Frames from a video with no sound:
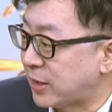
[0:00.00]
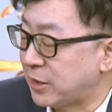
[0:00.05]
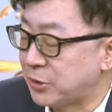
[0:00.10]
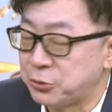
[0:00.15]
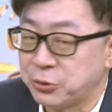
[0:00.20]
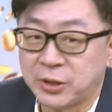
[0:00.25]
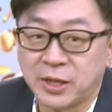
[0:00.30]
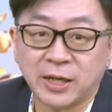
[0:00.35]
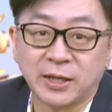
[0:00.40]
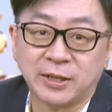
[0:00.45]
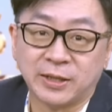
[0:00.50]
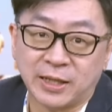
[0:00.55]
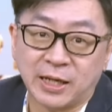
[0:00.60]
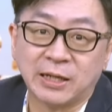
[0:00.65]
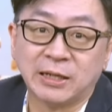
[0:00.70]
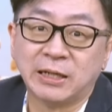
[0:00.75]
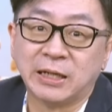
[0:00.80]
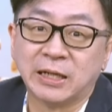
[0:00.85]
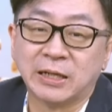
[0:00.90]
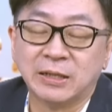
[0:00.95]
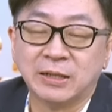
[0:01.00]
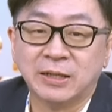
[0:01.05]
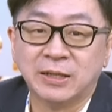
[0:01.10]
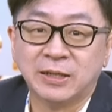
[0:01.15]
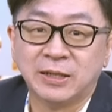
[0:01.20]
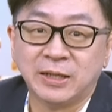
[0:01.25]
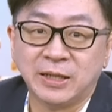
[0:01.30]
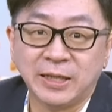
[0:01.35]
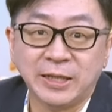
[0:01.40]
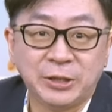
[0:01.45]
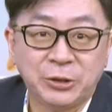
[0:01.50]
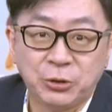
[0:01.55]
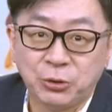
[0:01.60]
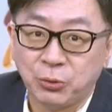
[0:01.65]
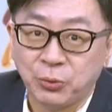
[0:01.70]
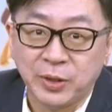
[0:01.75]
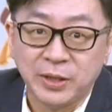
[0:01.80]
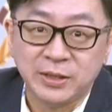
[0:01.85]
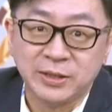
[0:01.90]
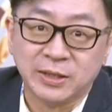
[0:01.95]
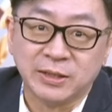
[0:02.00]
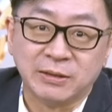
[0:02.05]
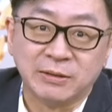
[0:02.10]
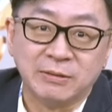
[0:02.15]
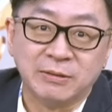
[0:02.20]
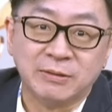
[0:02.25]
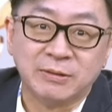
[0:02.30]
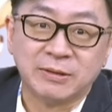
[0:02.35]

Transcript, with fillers: 可以去看当年一堆人